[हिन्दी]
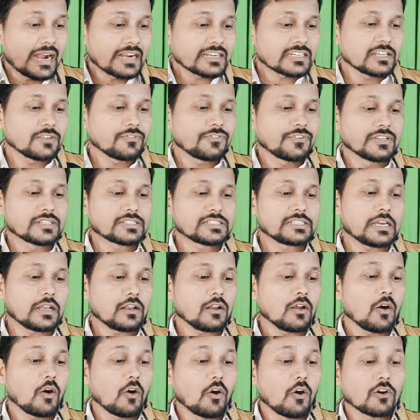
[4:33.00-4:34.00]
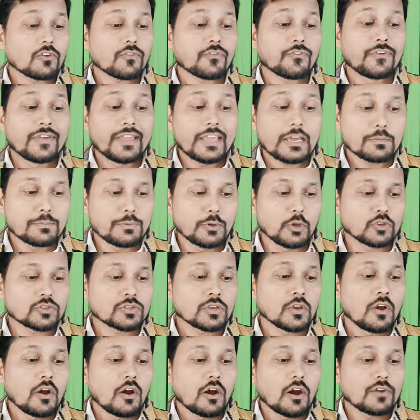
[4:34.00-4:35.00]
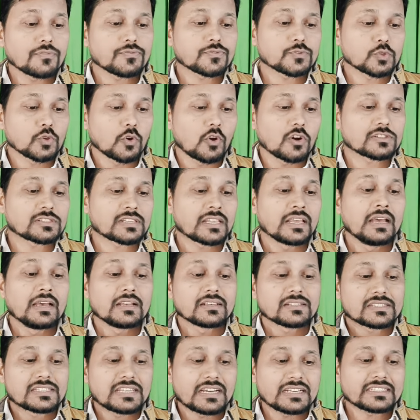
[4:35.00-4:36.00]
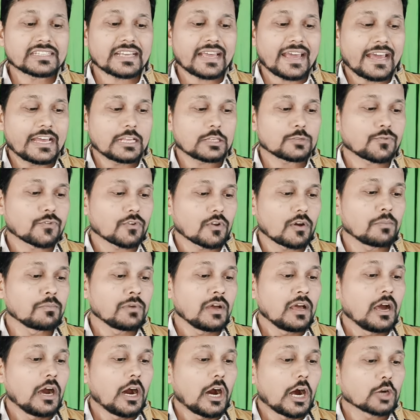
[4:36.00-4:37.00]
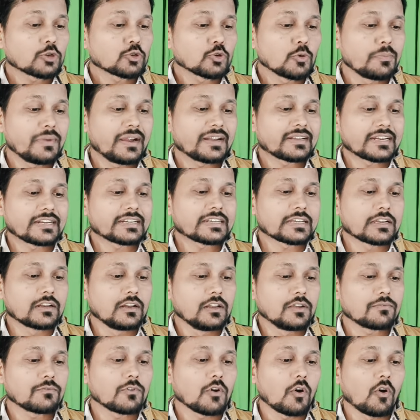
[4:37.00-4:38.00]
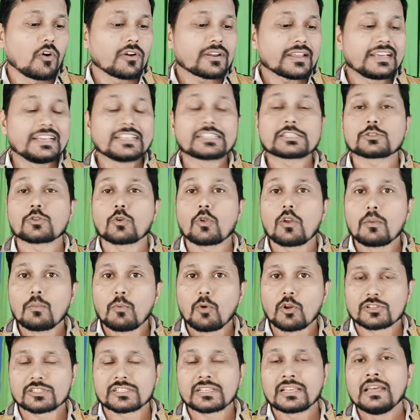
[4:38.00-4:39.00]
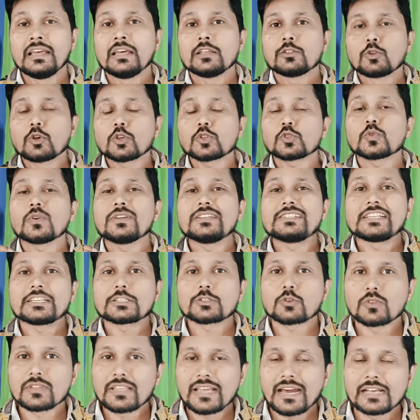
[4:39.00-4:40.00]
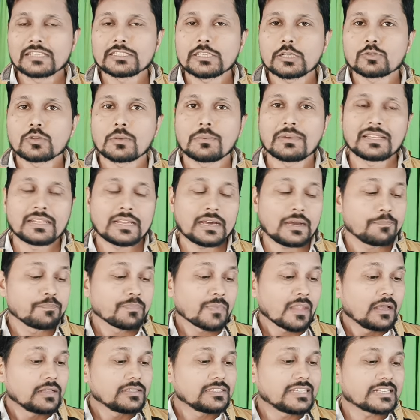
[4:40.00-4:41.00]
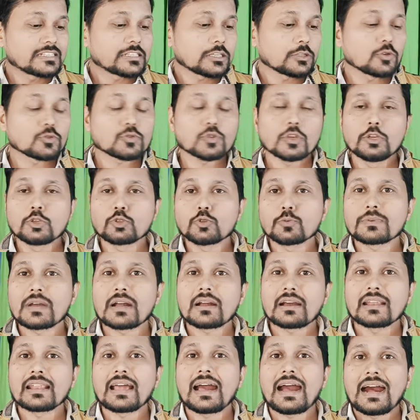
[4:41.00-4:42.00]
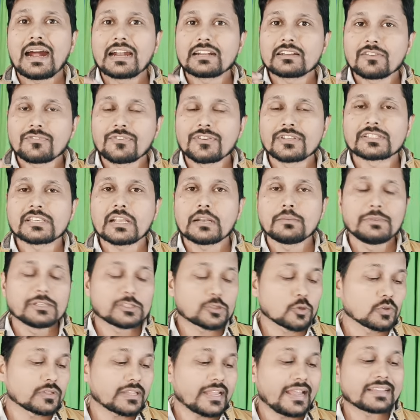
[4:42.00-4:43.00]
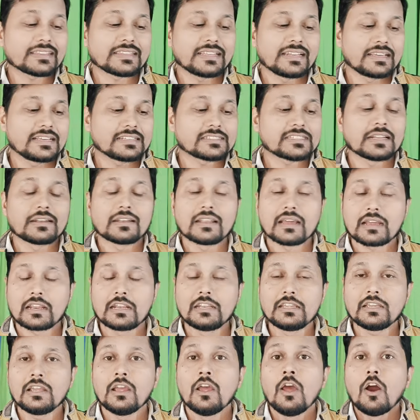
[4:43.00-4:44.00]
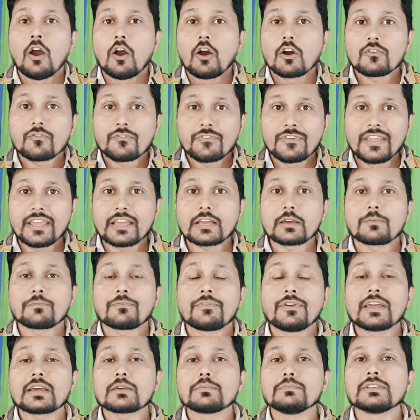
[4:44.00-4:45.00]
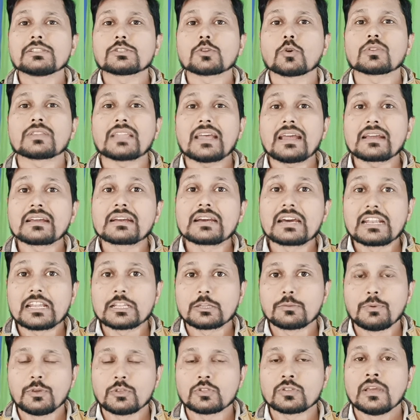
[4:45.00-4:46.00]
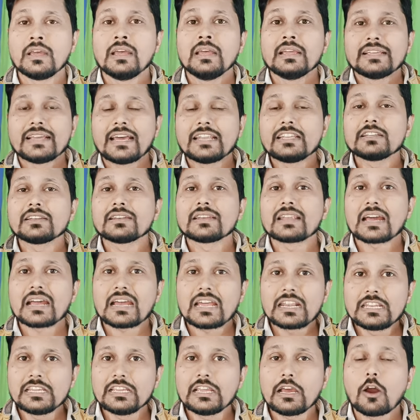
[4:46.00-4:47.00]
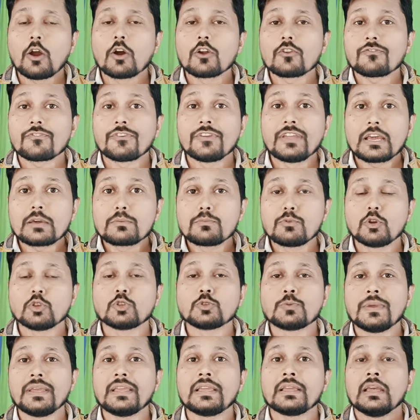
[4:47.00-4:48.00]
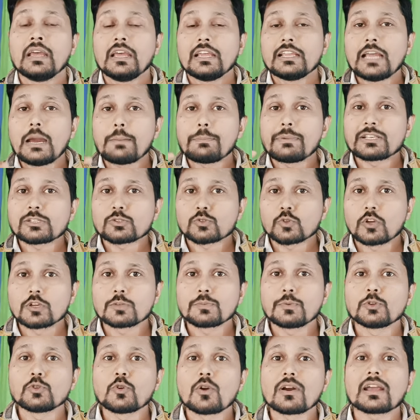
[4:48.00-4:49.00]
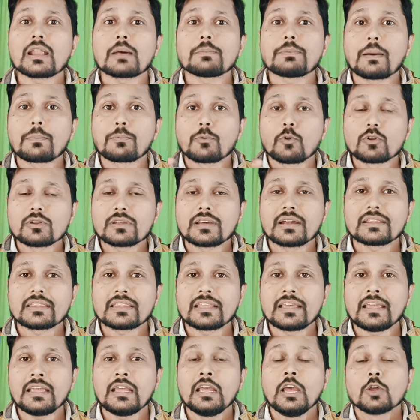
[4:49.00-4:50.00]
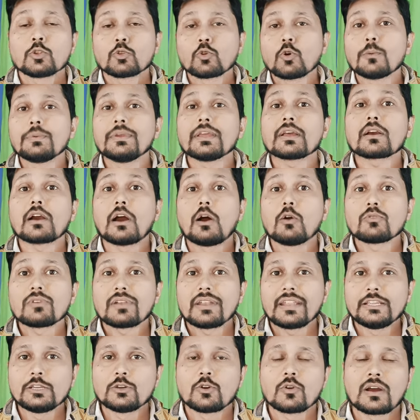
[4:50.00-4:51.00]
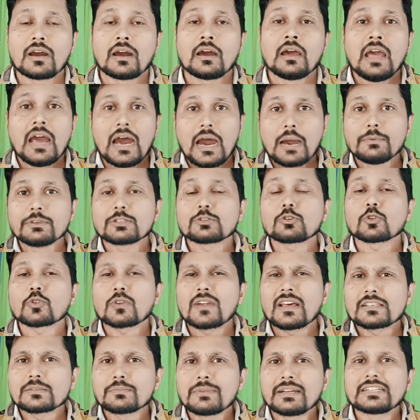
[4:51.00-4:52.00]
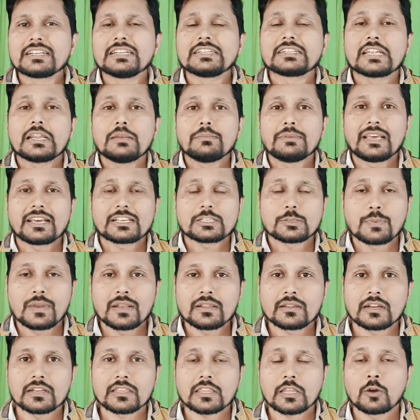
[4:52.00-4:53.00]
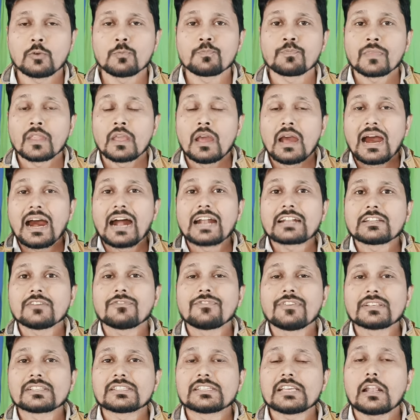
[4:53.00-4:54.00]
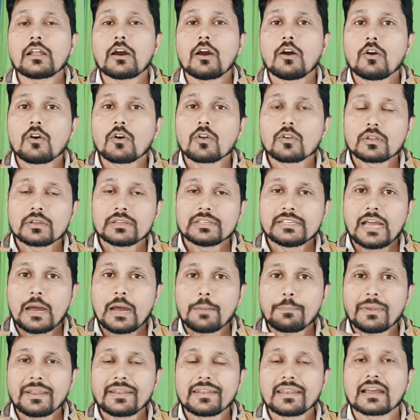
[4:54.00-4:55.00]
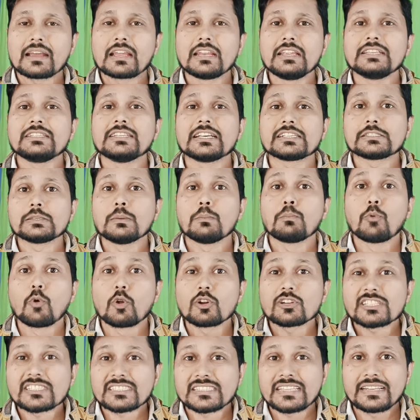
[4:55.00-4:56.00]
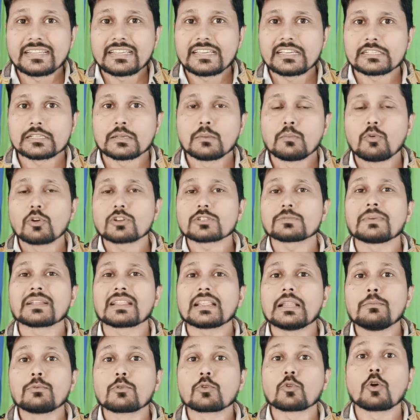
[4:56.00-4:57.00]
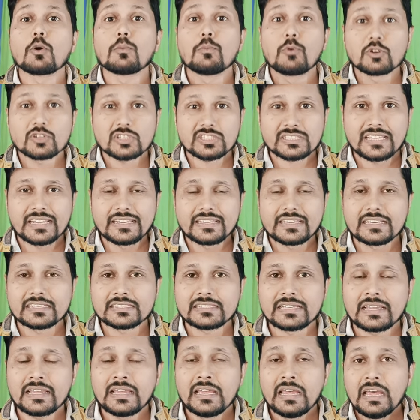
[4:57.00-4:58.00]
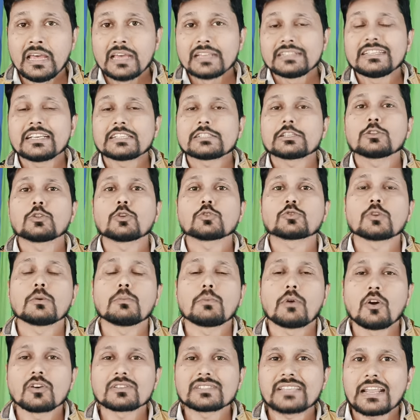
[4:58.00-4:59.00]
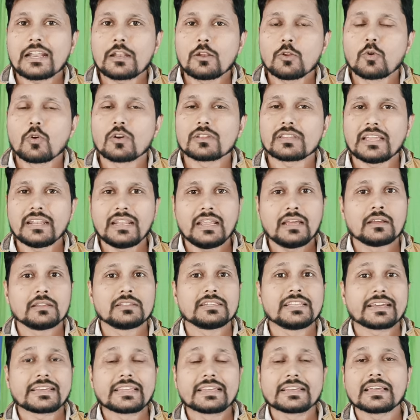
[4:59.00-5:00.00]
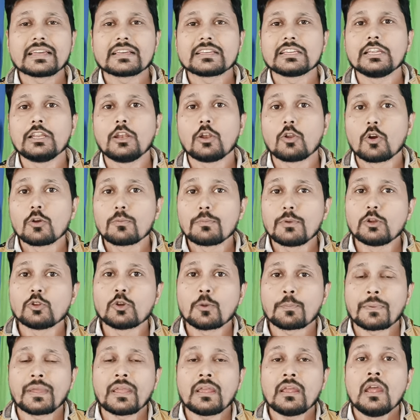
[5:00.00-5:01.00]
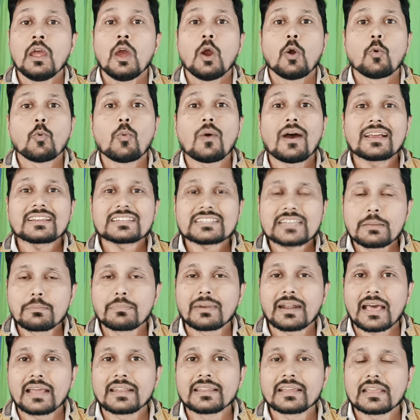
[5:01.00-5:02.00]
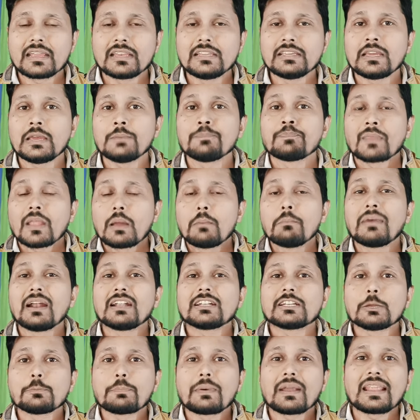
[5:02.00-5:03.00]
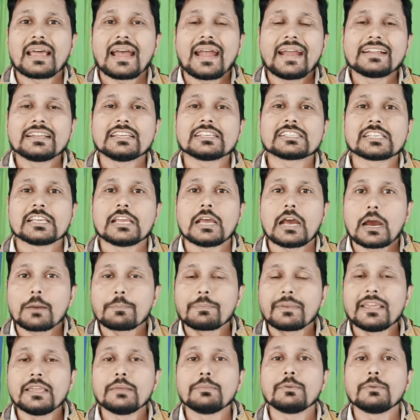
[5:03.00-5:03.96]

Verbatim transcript: आर्टिफिशियल और फेक व्यूज ऑफ सोर्स सच एज फ्रॉम ऑटोमेटेड क्लिक और स्क्रॉल बोर्ड्स दोस्तों इस चीज को ध्यान से समझना जैसे दोस्तों यूट्यूब का कहना आर्टिफिशियल मीन्स होता है एक तरीके से नकली और फेक फेक मीन्स होता है गलत व्यूज यानी नकली और फेक व्यूज भी यहाँ पे शॉर्ट वीडियो अगर आप अपलोड करते हैं तो भी काउंट नहीं होगा अब इसको थोड़ा सा मैं डिटेल में एक्सप्लेन करता हूँ आर्टिफिशियल और यहाँ पे नकली जैसे बोर्ड्स तरीके से बोर्ड्स मतलब रोबोट्स तरीके से जैसे दोस्तों बहुत सारे लोग होते हैं ना देखेंगे कि लॉन्ग वीडियो पे वॉच टाइम बढ़ाने के लिए मल्टीपल आईडी से अपने